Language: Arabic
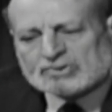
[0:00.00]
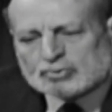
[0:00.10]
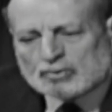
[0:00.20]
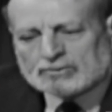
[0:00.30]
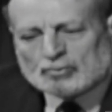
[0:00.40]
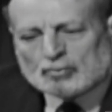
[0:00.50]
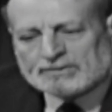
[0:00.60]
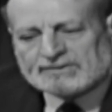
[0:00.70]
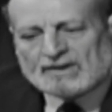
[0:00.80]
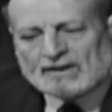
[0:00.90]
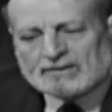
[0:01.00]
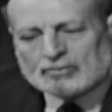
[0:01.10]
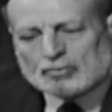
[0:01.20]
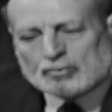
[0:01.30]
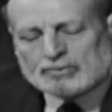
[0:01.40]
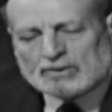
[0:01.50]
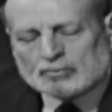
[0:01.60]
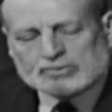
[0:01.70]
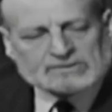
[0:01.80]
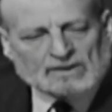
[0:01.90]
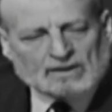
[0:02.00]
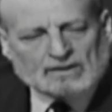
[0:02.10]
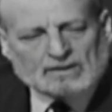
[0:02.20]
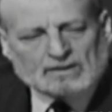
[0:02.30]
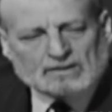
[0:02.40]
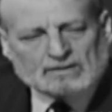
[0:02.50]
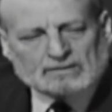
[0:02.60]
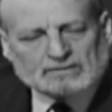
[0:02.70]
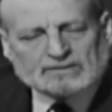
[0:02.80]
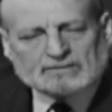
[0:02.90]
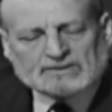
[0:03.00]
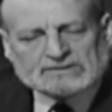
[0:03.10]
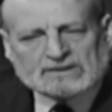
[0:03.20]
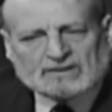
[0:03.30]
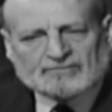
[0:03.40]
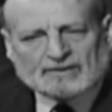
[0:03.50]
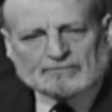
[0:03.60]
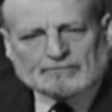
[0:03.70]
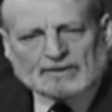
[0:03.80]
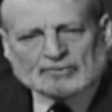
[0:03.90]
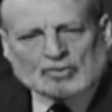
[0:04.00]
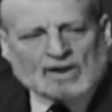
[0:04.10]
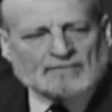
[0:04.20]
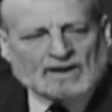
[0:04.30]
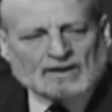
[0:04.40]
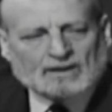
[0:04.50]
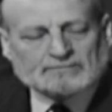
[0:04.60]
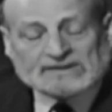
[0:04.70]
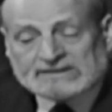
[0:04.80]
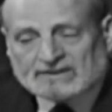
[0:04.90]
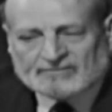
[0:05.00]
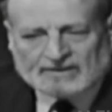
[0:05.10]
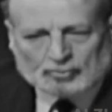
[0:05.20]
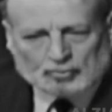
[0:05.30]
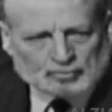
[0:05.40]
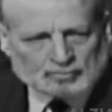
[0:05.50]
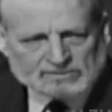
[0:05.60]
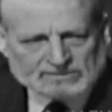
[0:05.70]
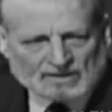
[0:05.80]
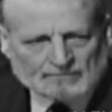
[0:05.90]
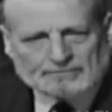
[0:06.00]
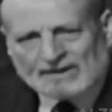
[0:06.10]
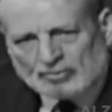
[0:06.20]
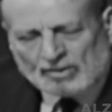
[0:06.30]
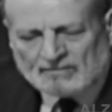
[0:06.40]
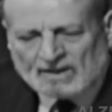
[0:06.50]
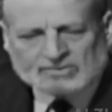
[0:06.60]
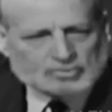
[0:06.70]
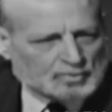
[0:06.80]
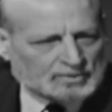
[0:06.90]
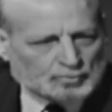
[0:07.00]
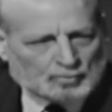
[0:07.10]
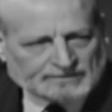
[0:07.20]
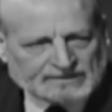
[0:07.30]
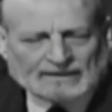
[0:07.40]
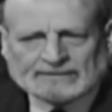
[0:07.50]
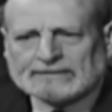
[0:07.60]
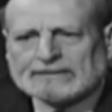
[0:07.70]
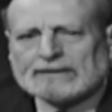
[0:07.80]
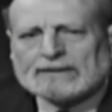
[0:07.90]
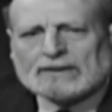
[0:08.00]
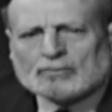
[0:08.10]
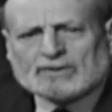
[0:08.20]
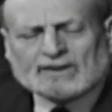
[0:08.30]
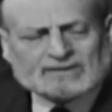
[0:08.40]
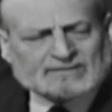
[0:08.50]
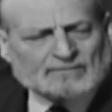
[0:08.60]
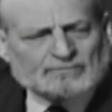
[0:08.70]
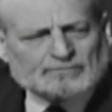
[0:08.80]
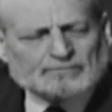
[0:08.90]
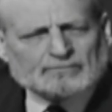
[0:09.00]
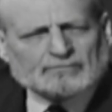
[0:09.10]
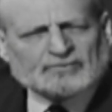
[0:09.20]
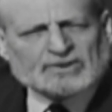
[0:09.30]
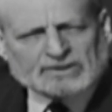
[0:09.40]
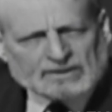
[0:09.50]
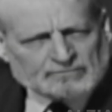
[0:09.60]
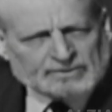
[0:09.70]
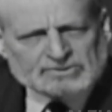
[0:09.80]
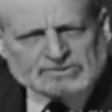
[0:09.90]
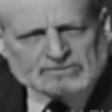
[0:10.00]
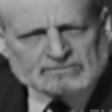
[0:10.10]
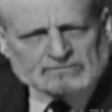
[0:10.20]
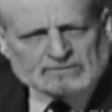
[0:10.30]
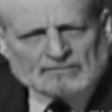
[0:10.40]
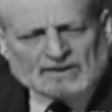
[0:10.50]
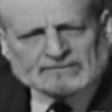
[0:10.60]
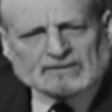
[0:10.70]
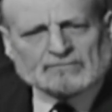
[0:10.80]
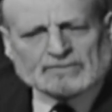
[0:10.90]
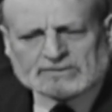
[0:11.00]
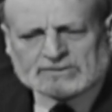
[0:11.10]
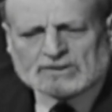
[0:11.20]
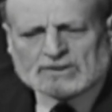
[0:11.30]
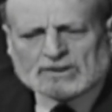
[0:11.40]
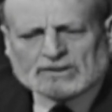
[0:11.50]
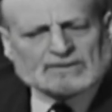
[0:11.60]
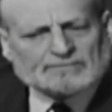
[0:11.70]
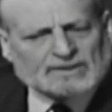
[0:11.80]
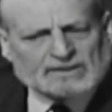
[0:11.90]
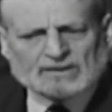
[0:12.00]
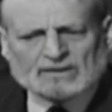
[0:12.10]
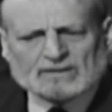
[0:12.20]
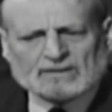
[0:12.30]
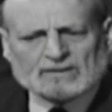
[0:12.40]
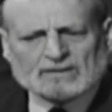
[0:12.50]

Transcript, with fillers: الصورة الوضيئة للقرون الوسطى ذي ميديفال بانوراما ميديفال قرون وسطى نعم. بانوراما الصورة الوضيئة وده كتاب في كامبريدج جامعة كامبريدج كتاب تاريخ